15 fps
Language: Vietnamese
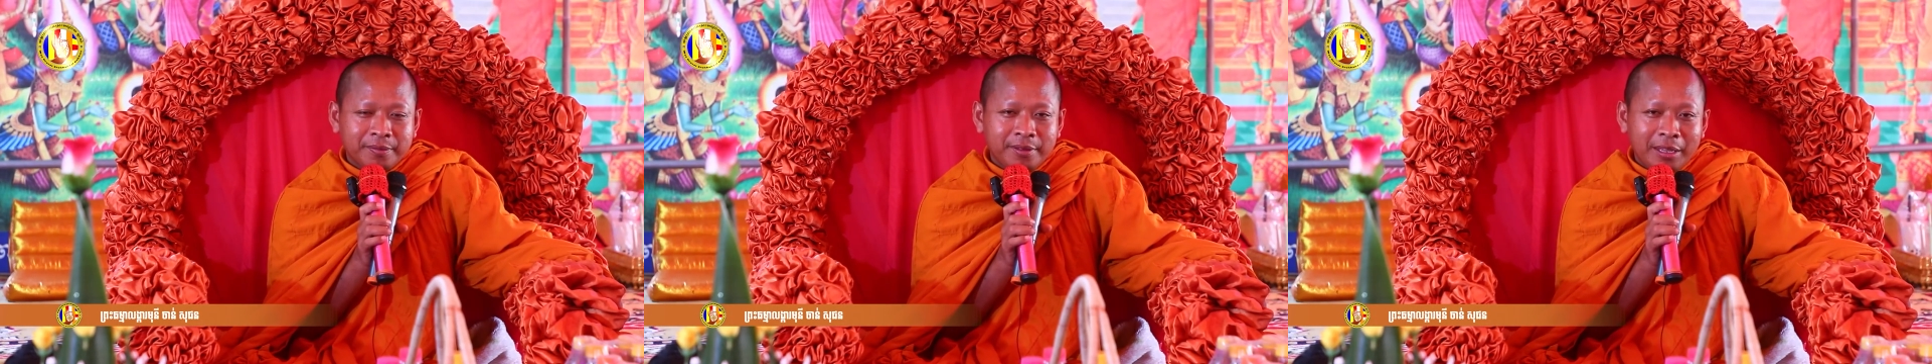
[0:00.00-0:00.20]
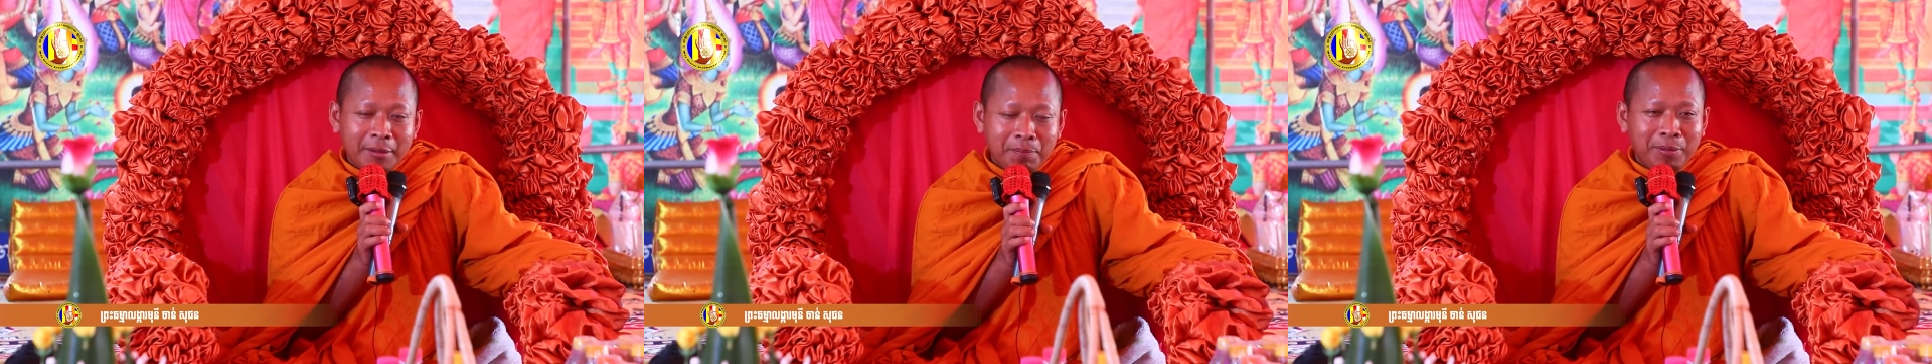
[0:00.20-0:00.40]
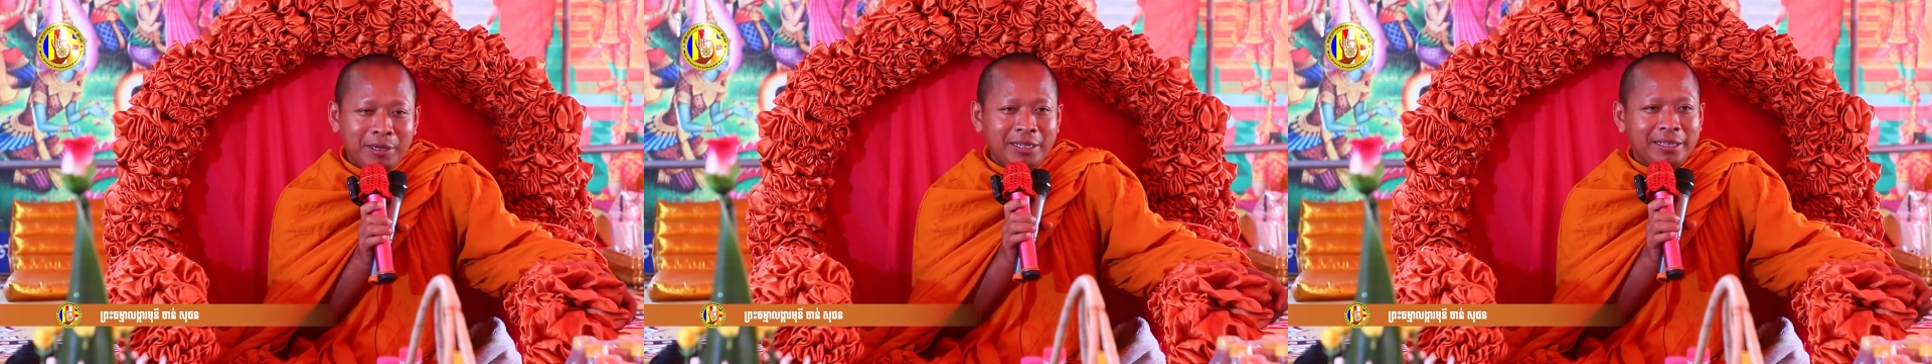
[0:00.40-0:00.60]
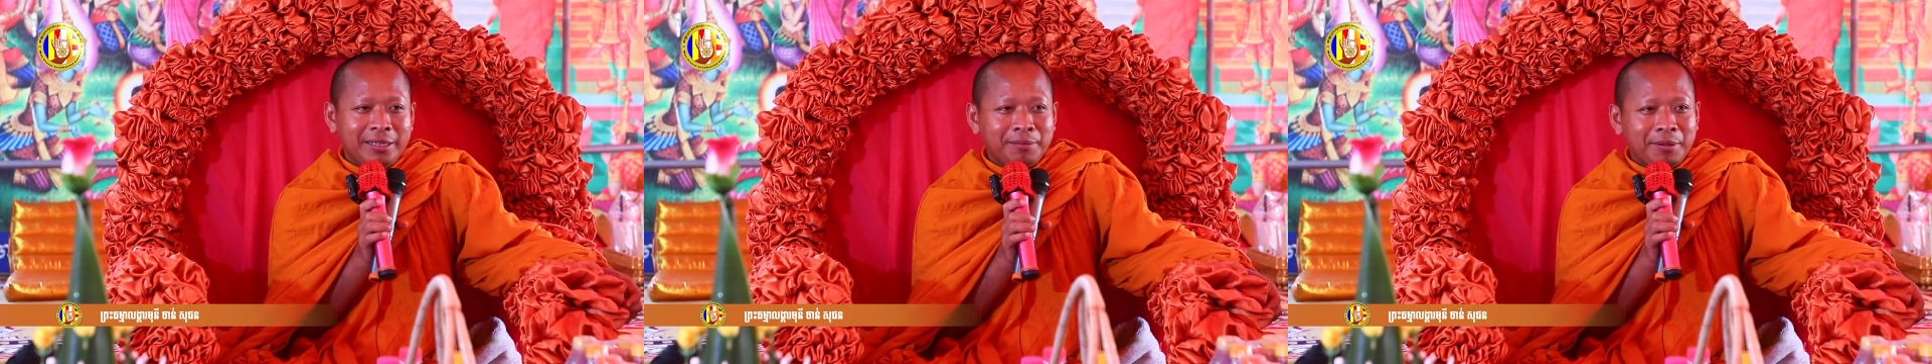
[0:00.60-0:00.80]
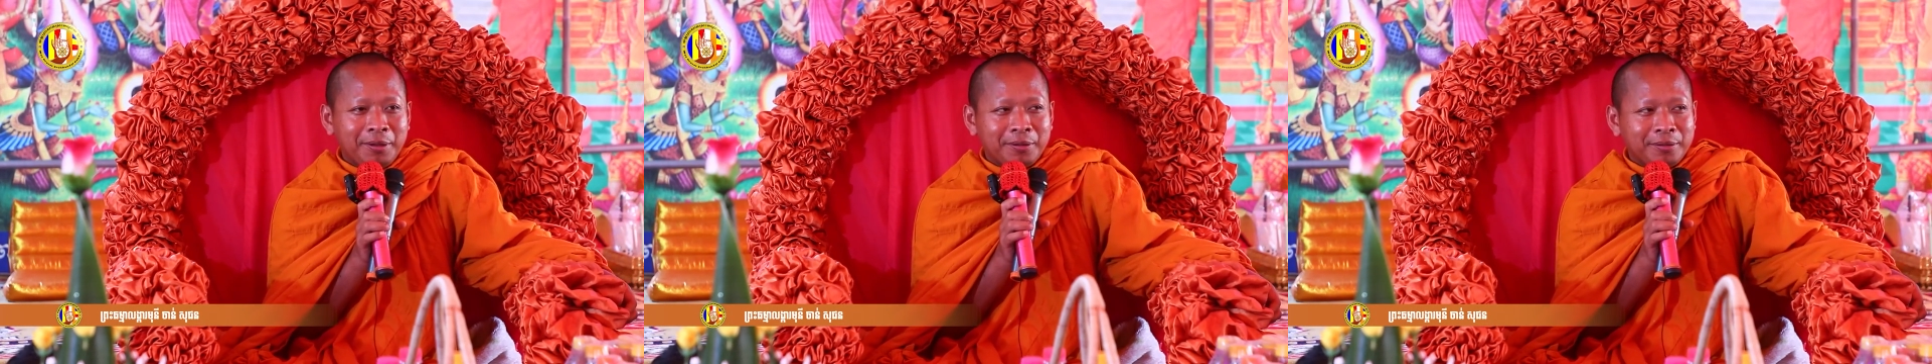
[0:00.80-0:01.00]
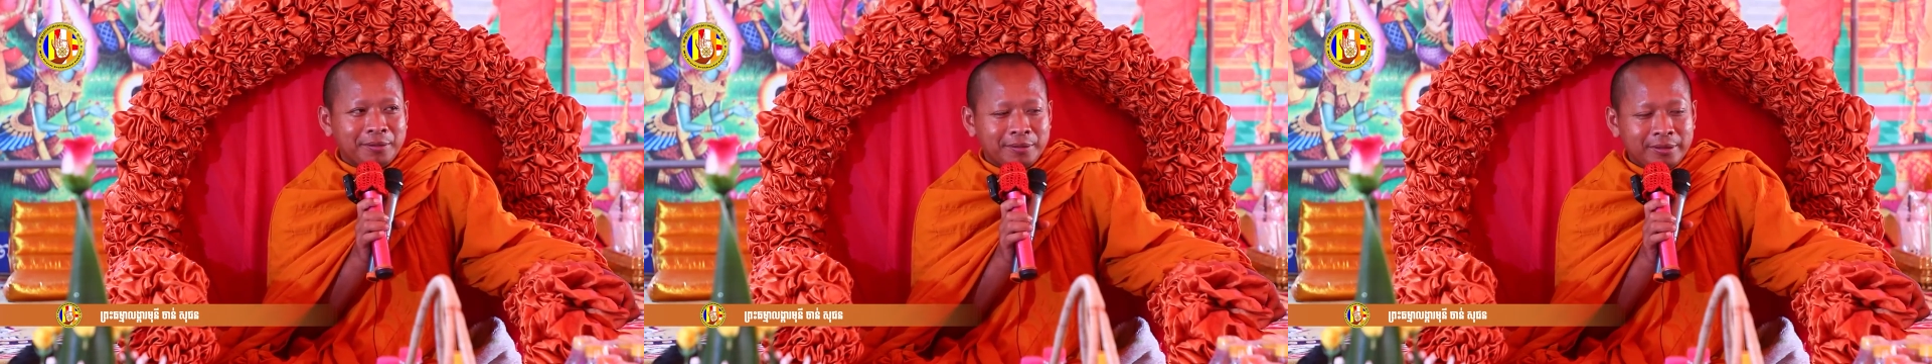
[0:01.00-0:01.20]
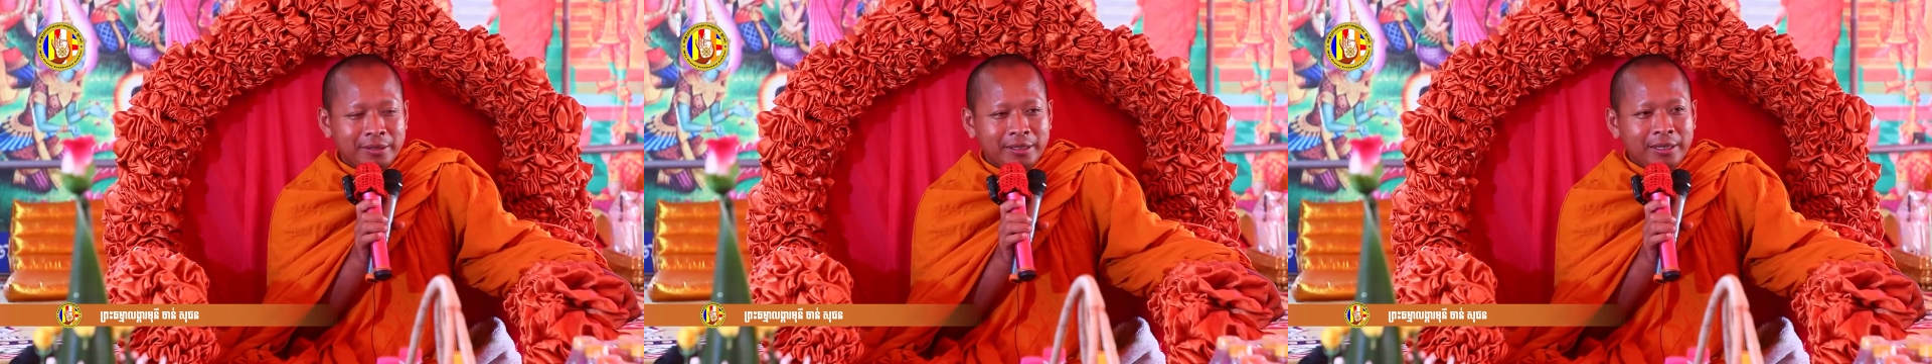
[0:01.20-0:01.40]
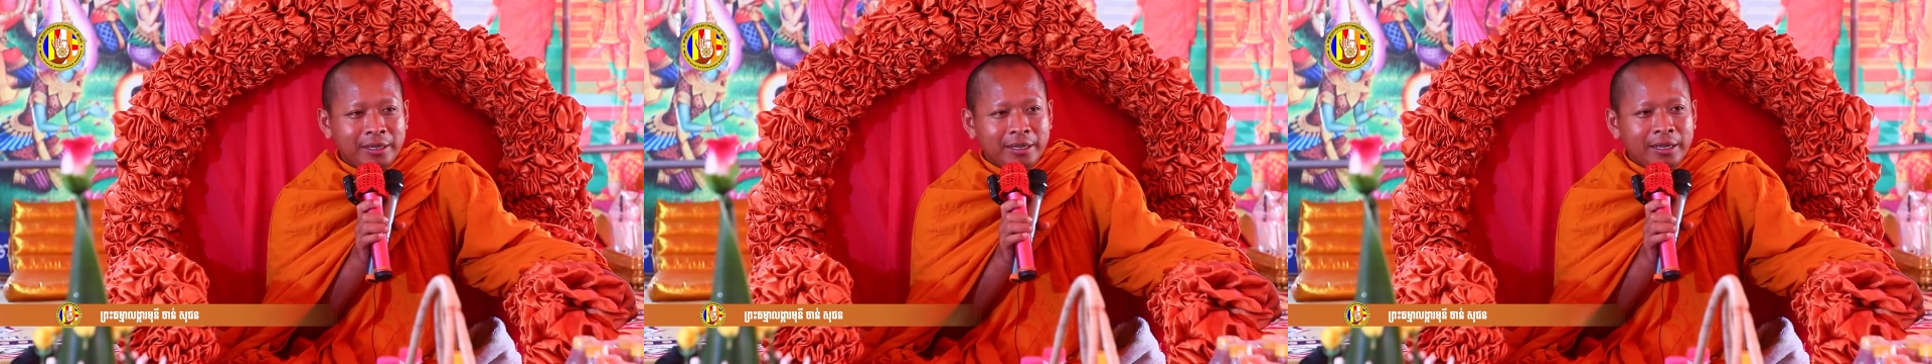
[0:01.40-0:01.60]
tì pì vào
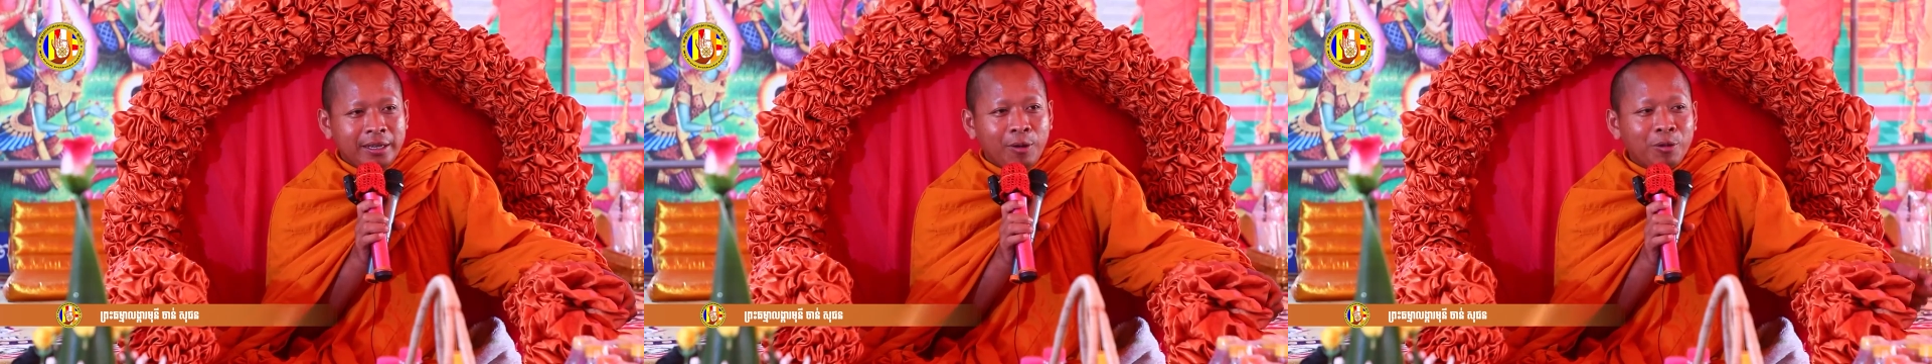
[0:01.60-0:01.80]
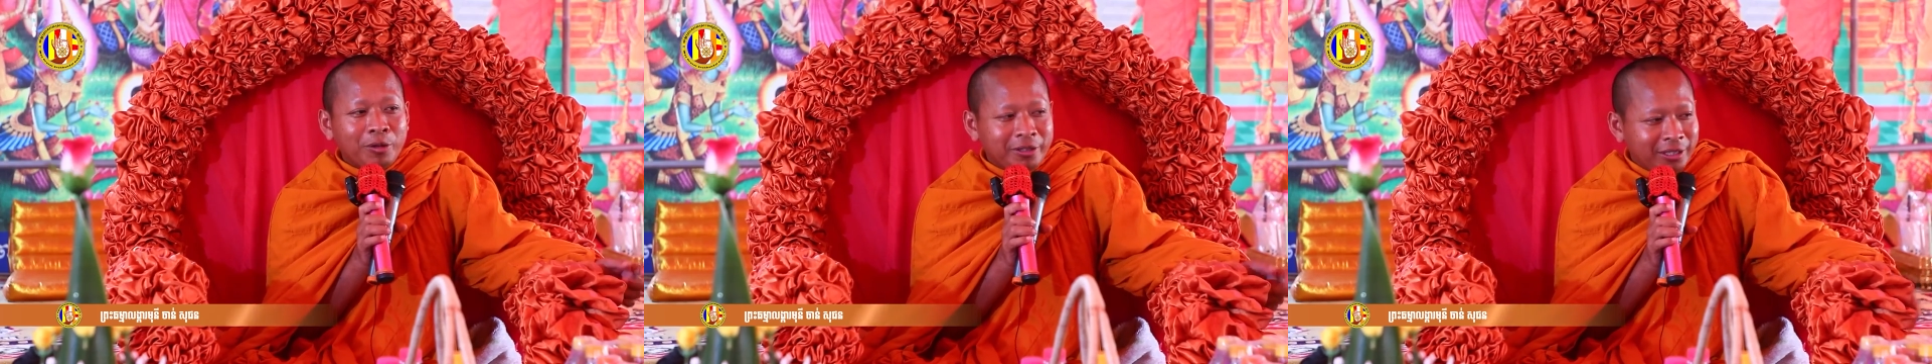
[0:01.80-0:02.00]
ốt